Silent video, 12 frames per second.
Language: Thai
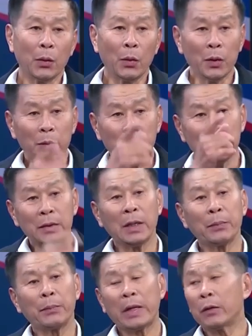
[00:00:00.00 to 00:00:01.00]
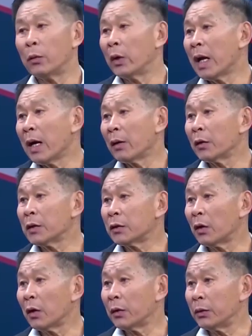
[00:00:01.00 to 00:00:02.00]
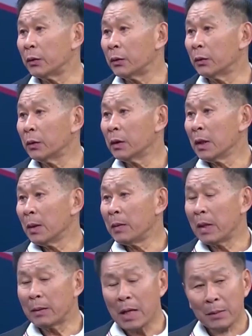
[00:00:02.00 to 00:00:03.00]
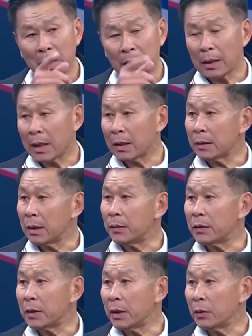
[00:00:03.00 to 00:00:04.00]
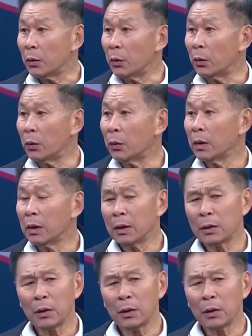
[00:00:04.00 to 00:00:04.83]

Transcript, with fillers: คุณยังเป็นหัวหน้าคอสชอยู่ มีอำนาจมาตรา44อยู่ต